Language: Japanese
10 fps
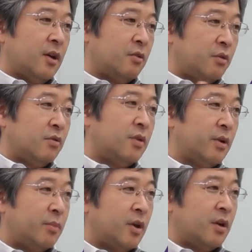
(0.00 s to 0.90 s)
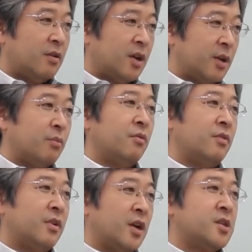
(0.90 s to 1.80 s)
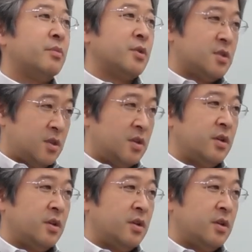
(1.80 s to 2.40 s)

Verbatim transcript: いろんな民間の方もいらしてますし、